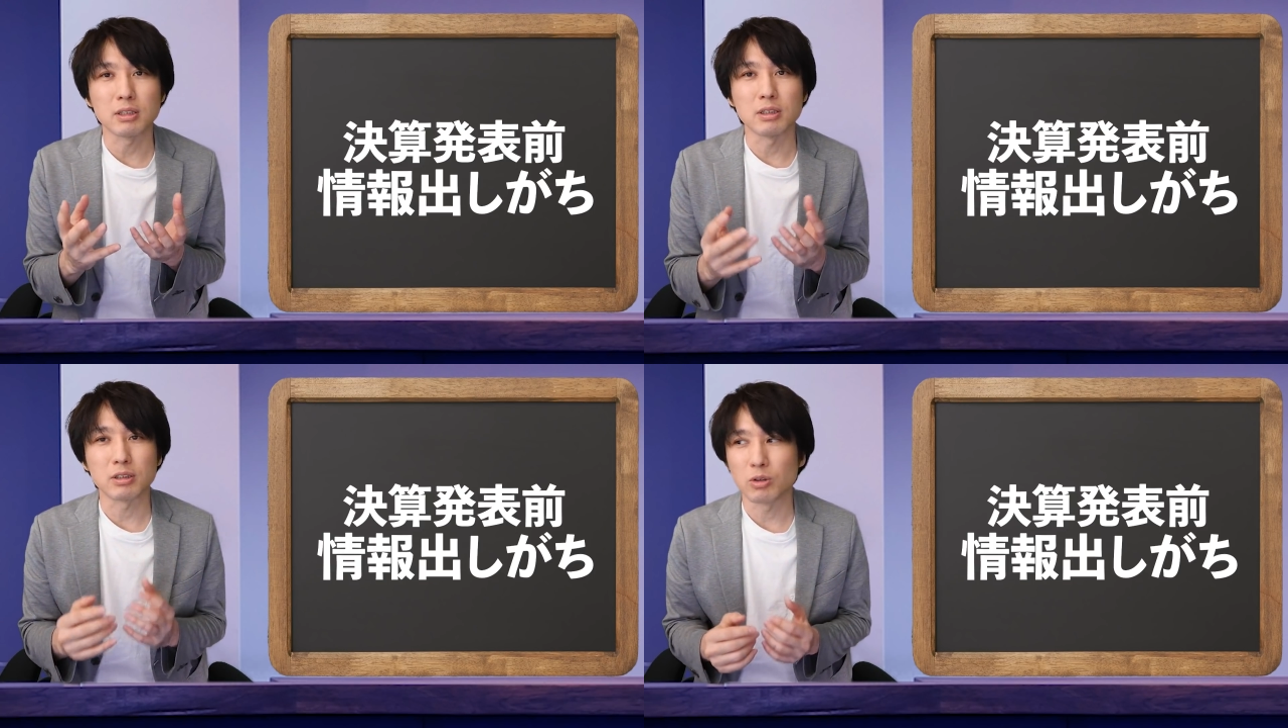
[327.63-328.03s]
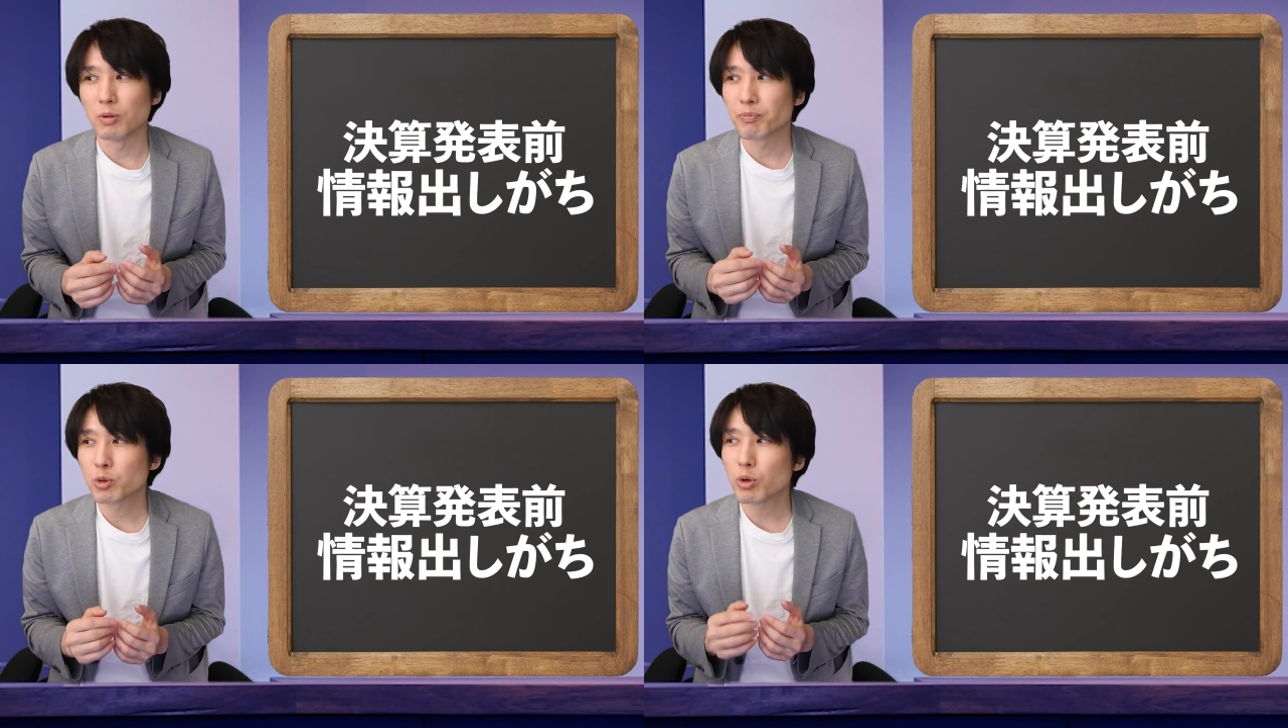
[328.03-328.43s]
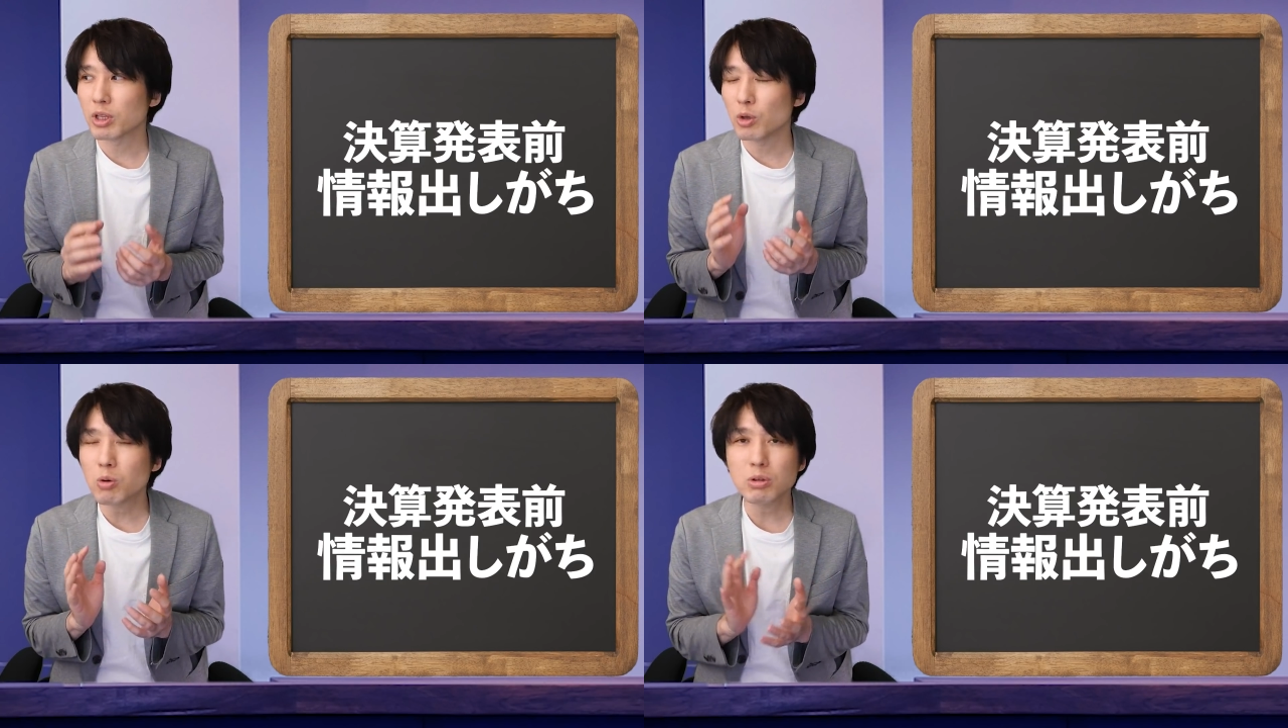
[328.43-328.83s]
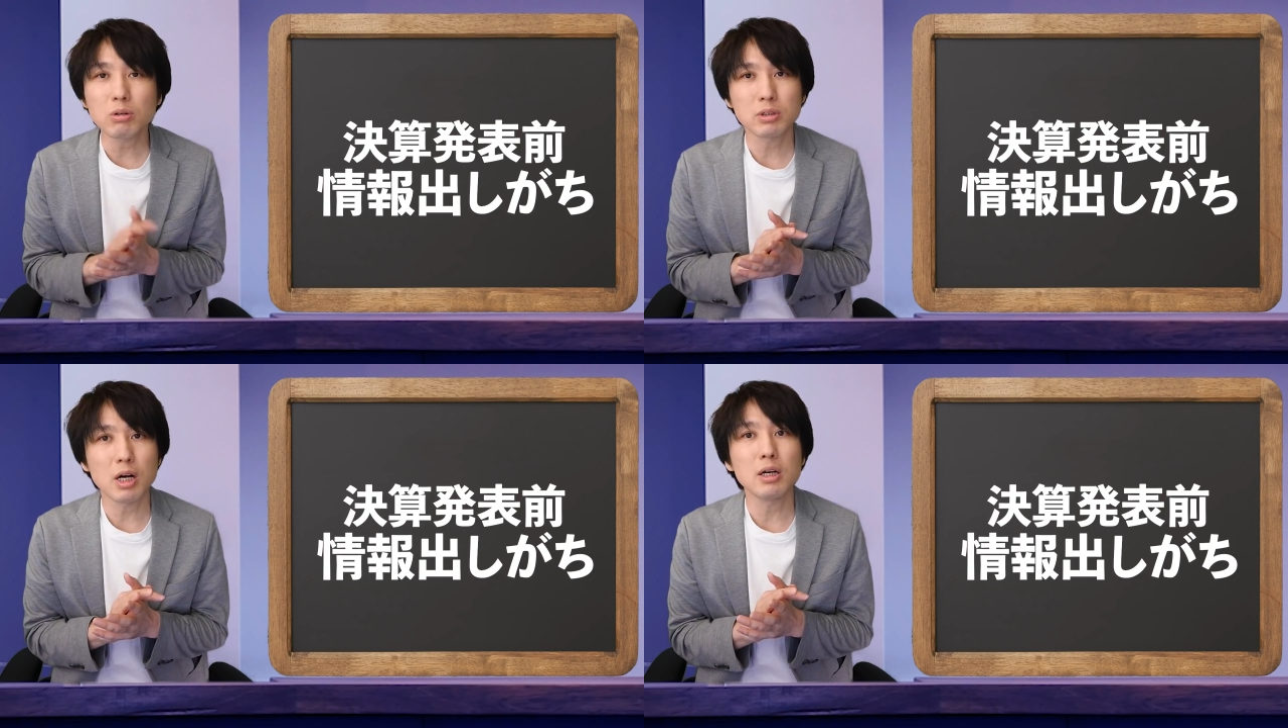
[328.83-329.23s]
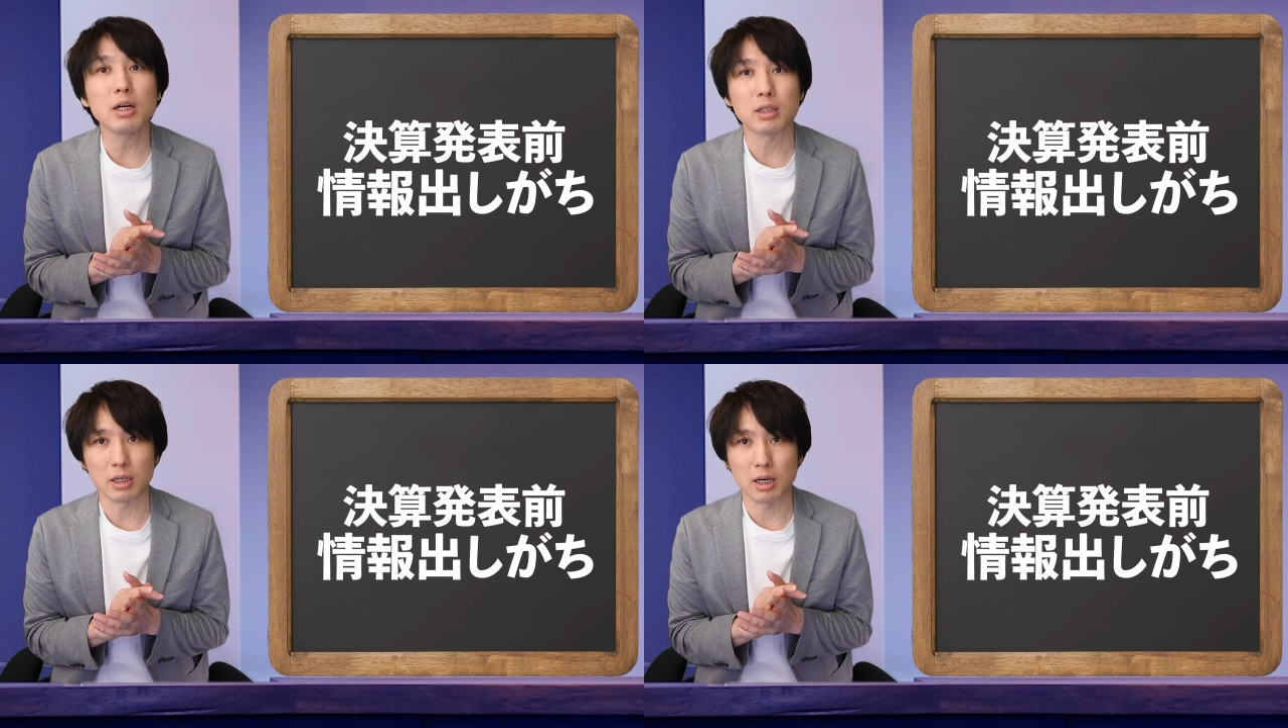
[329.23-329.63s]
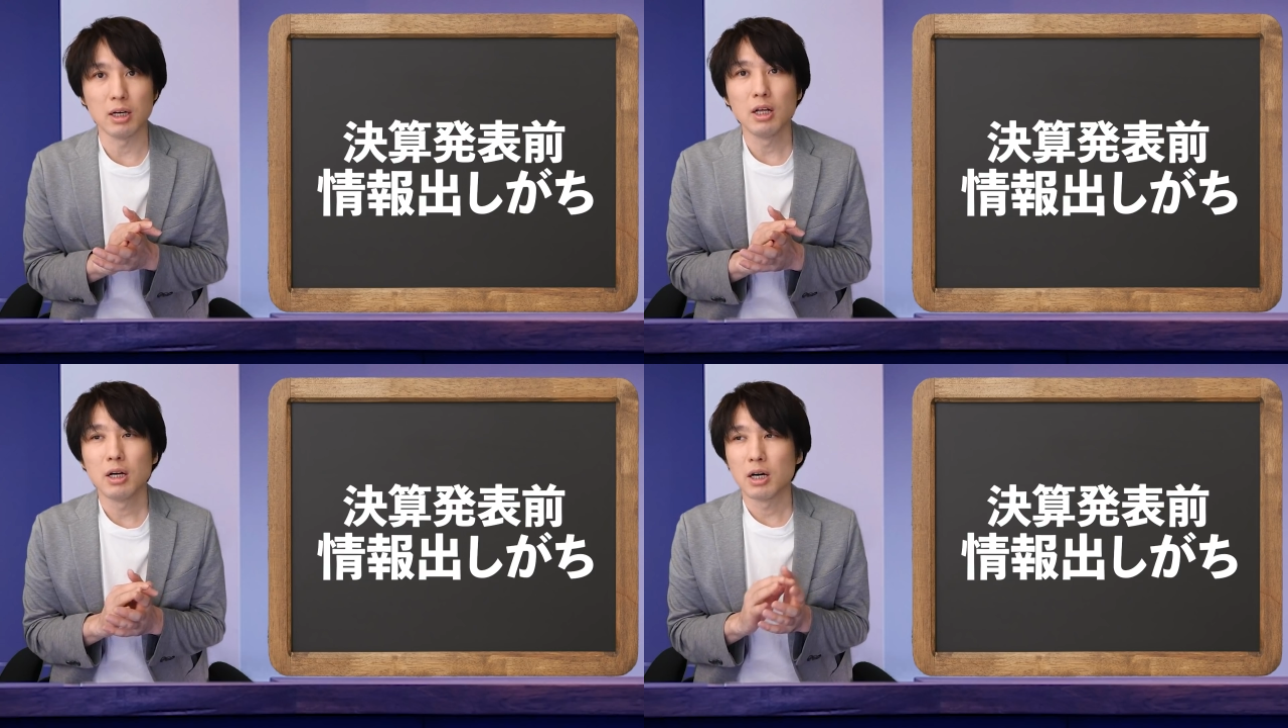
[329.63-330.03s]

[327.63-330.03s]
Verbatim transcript: たんですけど、これね、よくよく考えたら、